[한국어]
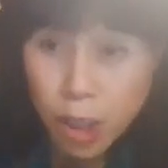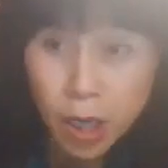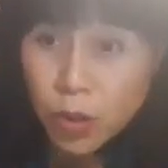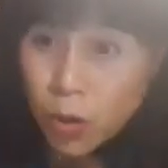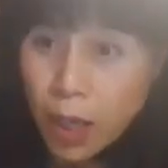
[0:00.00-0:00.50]
예,
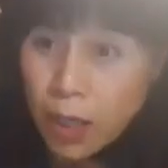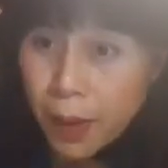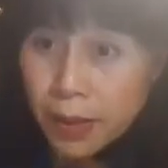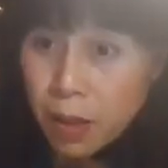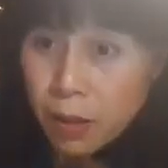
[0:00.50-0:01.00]
예. 하지
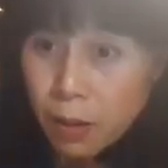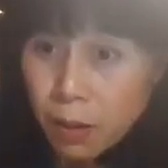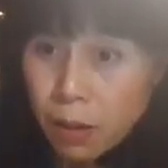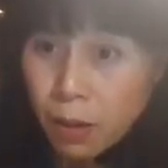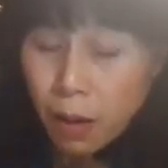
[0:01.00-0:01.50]
마세요.
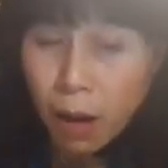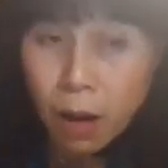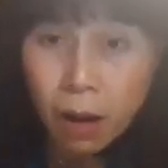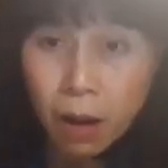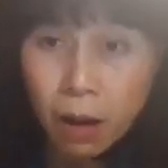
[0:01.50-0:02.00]
네,
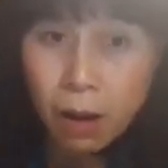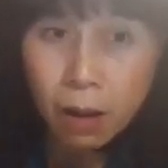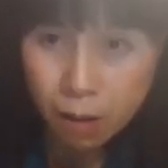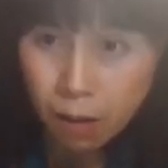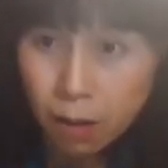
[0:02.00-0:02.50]
네.
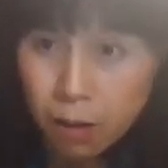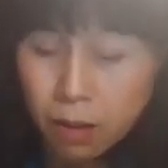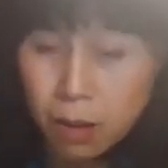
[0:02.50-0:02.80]
그래서. 네.